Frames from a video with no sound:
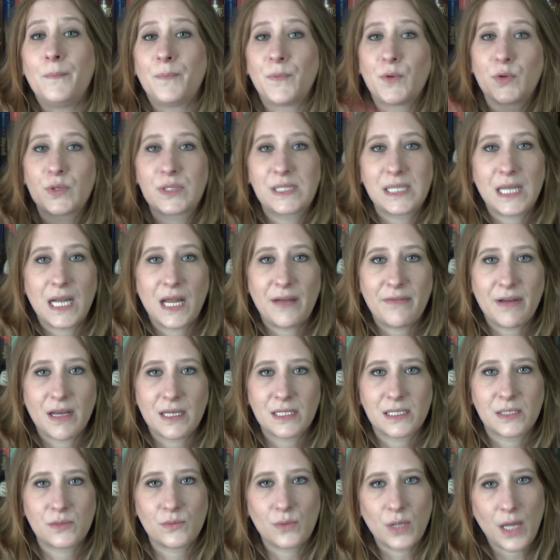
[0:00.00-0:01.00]
Donc c'est la
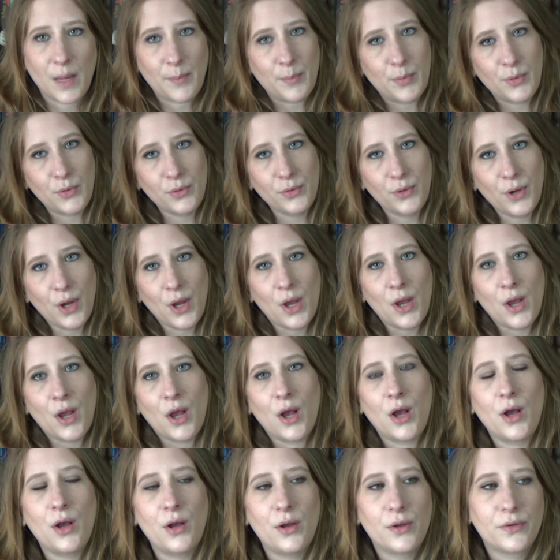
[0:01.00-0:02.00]
version la plus
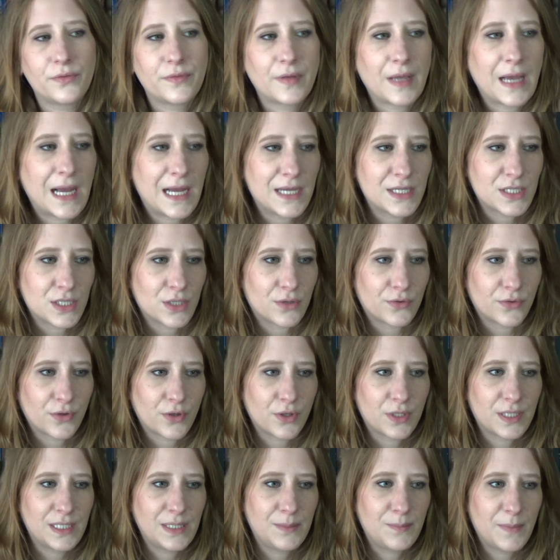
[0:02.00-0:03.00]
euh, trash
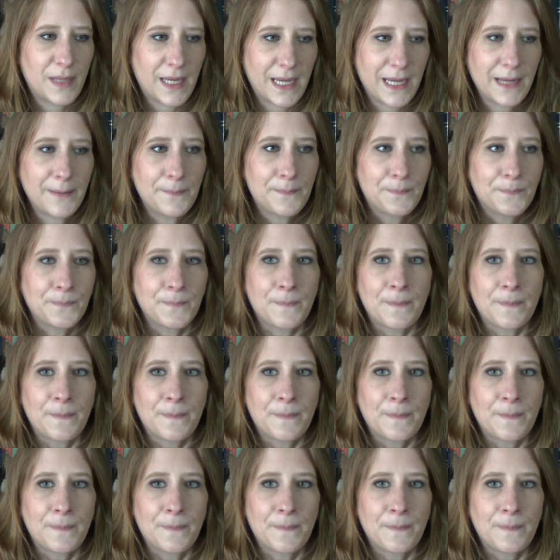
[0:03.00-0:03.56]
entre guillemets.